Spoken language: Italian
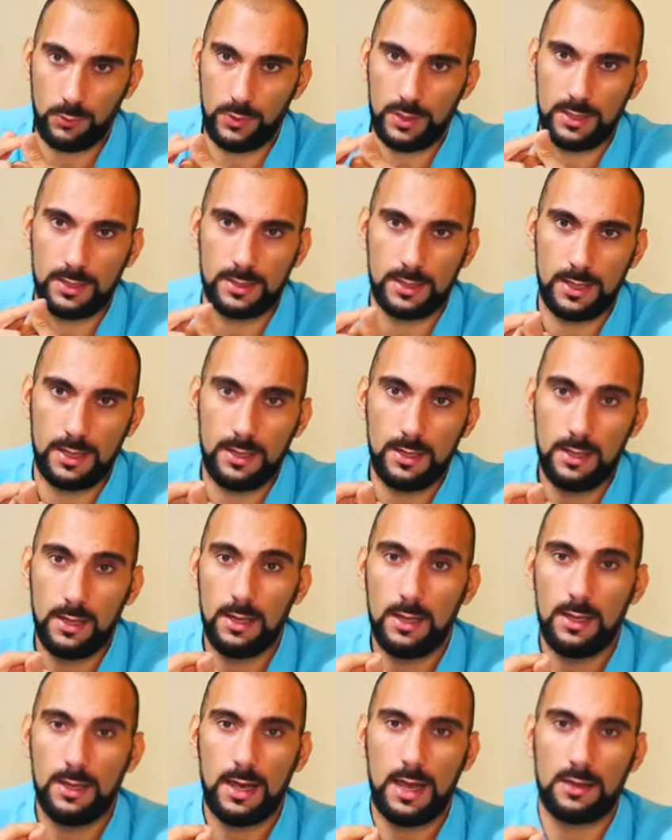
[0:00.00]
quindi se
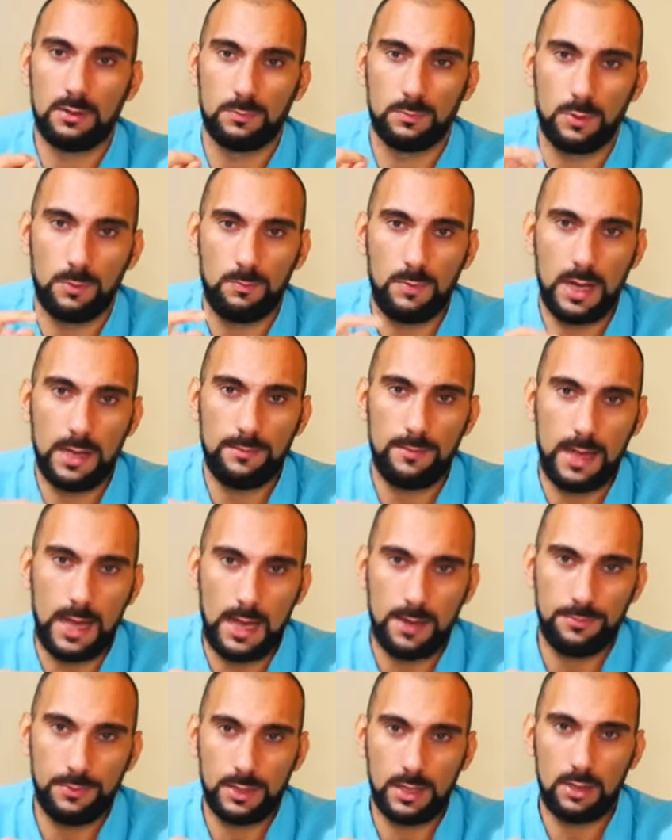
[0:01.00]
hai un problema
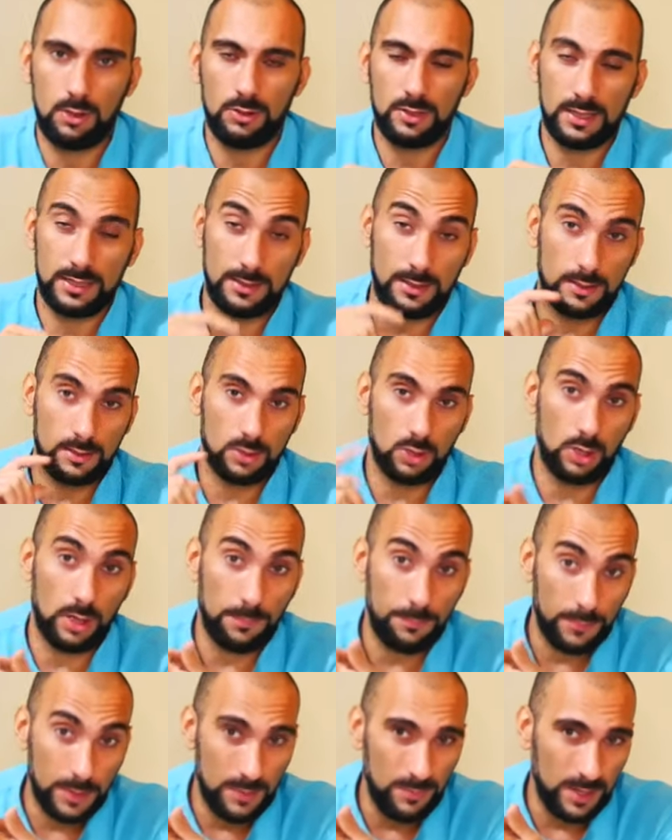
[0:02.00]
apri la contestazione
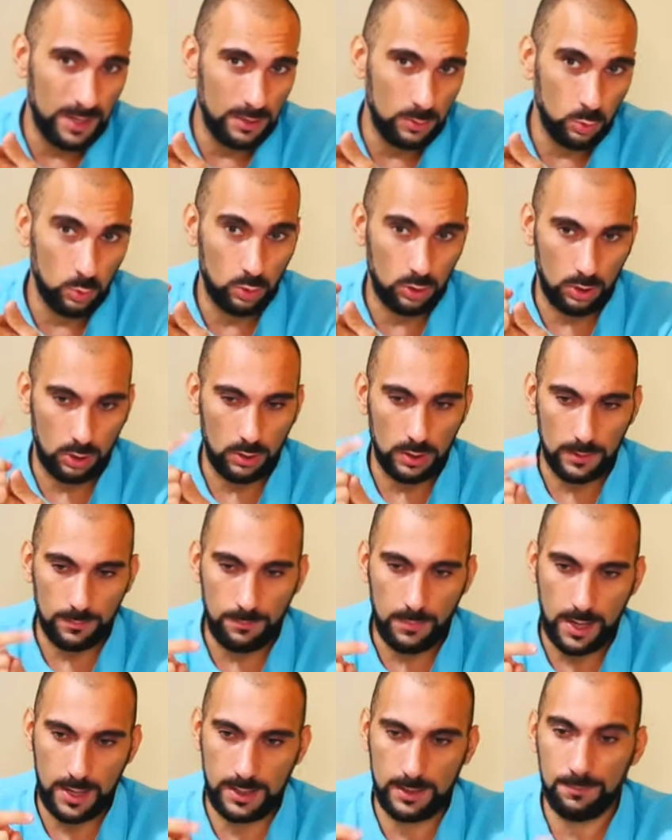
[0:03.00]
prima di tutto con
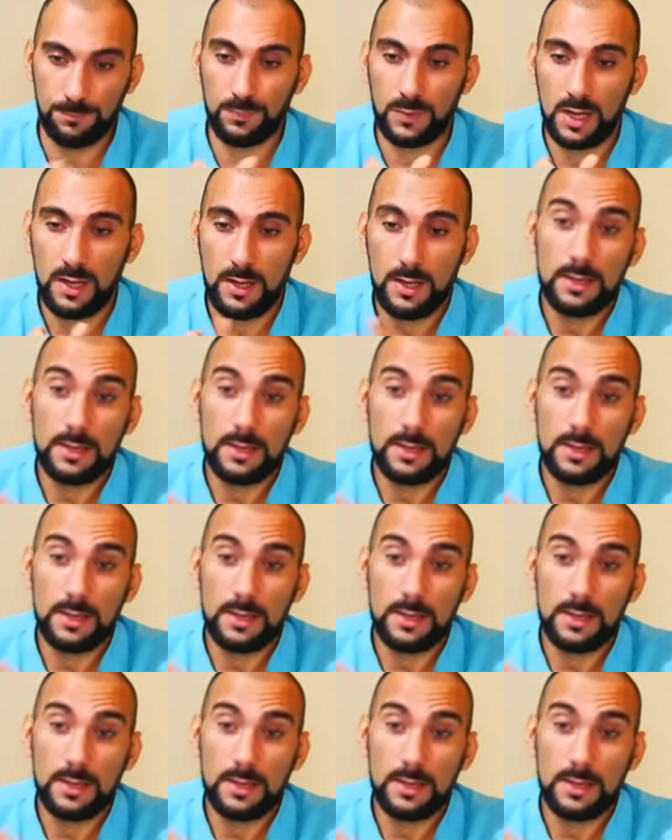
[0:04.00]
eBay.